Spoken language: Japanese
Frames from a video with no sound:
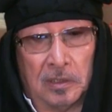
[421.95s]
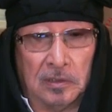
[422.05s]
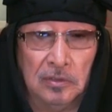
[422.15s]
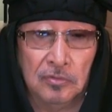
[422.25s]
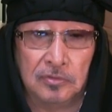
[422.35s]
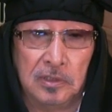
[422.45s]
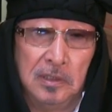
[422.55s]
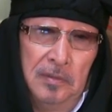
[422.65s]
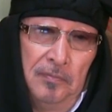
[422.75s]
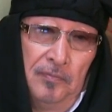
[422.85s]
猪
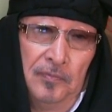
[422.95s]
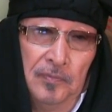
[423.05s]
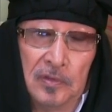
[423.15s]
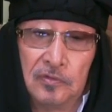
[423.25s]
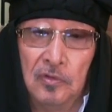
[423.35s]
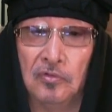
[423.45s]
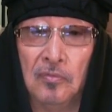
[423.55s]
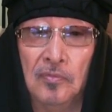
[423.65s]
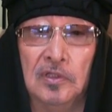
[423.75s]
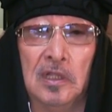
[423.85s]
瀬、舛添
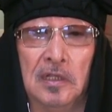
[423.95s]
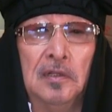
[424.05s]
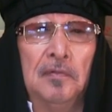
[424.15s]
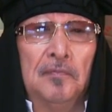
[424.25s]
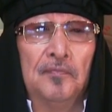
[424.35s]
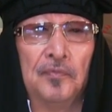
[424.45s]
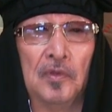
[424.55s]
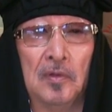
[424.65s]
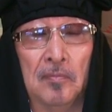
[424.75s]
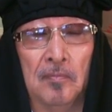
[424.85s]
と見てね、は
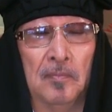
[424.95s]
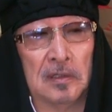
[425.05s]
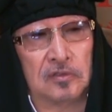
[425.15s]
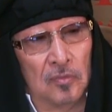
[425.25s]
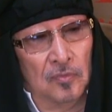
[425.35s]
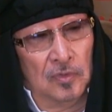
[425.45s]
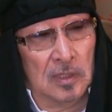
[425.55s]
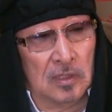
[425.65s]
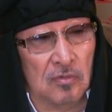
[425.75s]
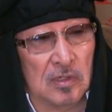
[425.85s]
い、まとも
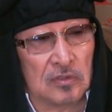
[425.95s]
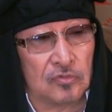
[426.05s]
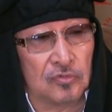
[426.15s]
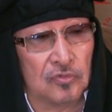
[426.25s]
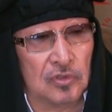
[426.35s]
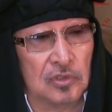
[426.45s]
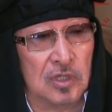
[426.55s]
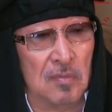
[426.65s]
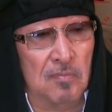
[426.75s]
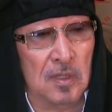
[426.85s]
なのは鈴木
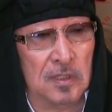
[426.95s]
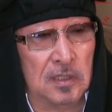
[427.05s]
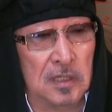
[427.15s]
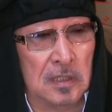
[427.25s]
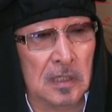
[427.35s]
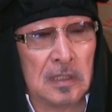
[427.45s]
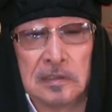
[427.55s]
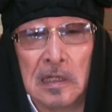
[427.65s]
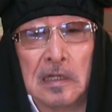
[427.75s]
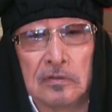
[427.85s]
さんまでじゃなかっ
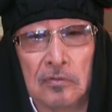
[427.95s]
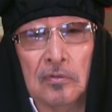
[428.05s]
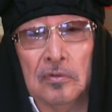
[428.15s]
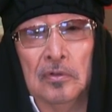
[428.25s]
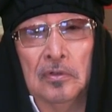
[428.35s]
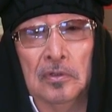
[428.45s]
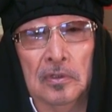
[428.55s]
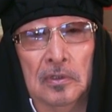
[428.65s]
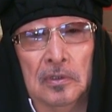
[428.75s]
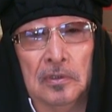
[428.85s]
たかと。
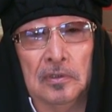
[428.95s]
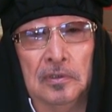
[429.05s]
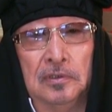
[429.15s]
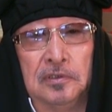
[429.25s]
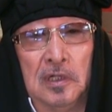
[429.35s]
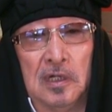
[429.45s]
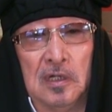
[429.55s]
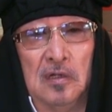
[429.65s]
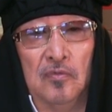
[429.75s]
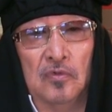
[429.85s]
はいはい、石
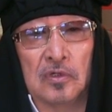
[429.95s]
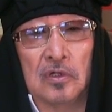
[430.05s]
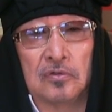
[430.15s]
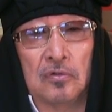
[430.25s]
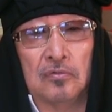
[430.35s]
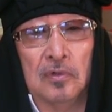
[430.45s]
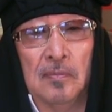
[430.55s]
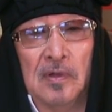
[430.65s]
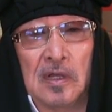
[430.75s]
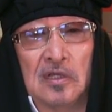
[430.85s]
原も結局は
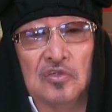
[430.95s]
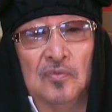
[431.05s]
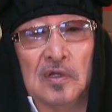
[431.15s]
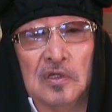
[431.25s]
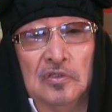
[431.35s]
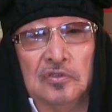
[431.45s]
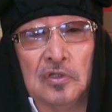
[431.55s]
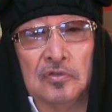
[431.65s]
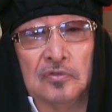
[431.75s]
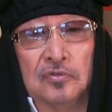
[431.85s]
まあ鹿島建
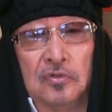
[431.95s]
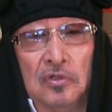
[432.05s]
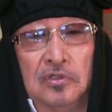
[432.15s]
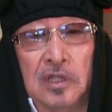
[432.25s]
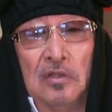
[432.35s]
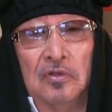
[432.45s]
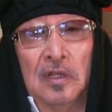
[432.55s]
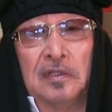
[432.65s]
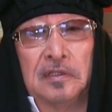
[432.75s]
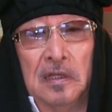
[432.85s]
設と一体と
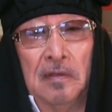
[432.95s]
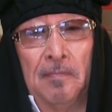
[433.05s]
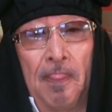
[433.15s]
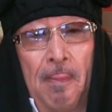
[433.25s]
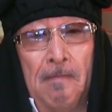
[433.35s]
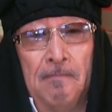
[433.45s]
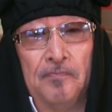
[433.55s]
なって、はい、